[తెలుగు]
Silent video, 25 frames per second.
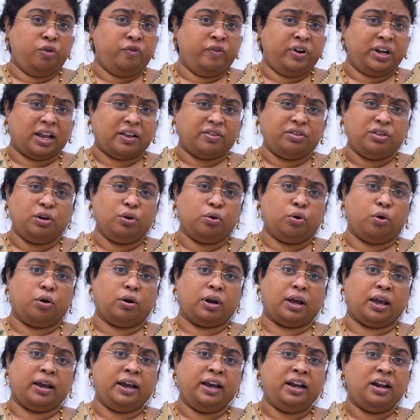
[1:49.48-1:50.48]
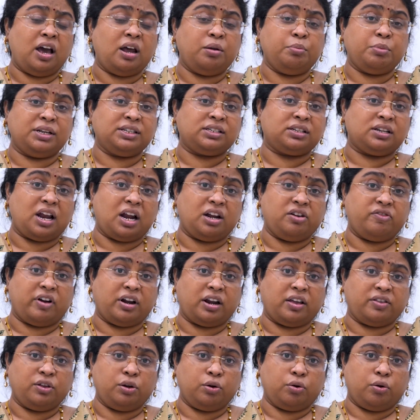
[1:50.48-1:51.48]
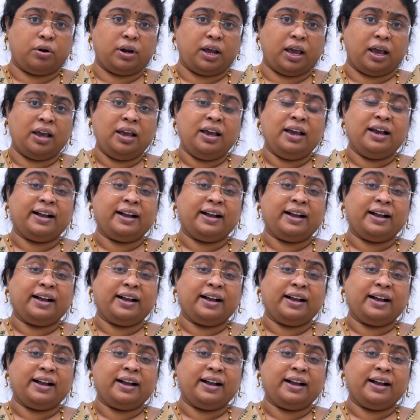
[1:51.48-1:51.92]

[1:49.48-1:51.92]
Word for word: వీళ్ళందరూ కూడా ఇలాన్ మస్క్ లాంటి వాళ్ళందరూ కూడా